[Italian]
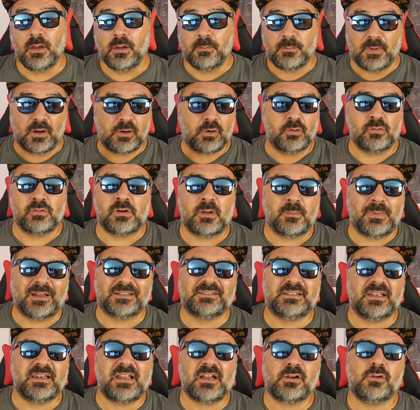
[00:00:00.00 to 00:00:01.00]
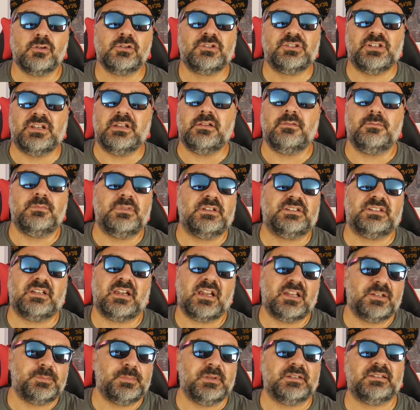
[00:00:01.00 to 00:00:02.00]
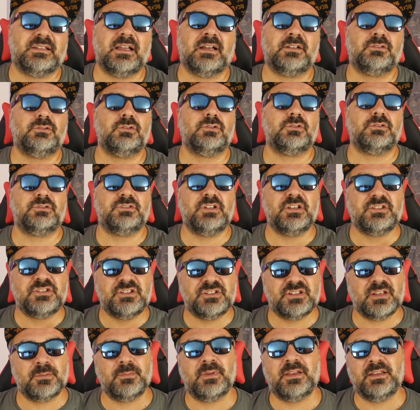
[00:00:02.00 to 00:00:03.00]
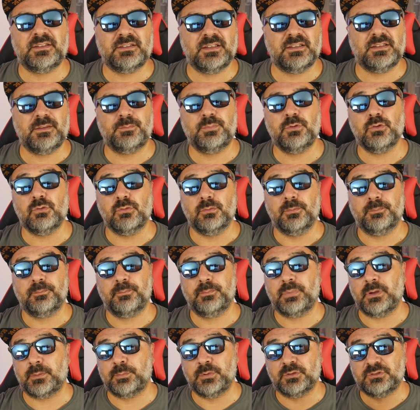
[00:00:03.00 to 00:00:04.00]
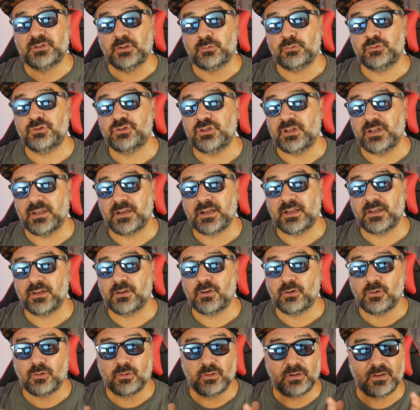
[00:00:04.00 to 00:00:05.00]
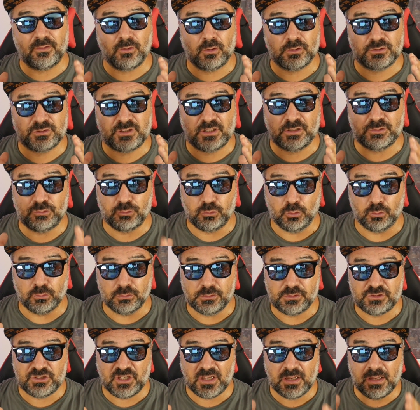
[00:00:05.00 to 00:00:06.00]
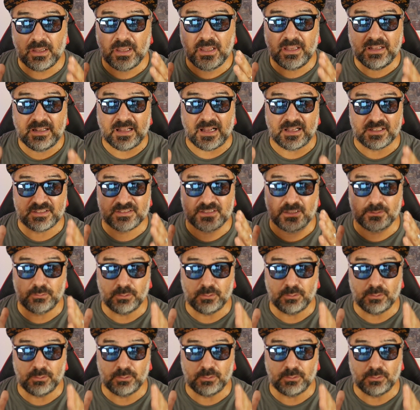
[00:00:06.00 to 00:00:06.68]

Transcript: ma con una batteria così mi sarei aspettato decisamente di più per poter uscire con la vostra dolce e casta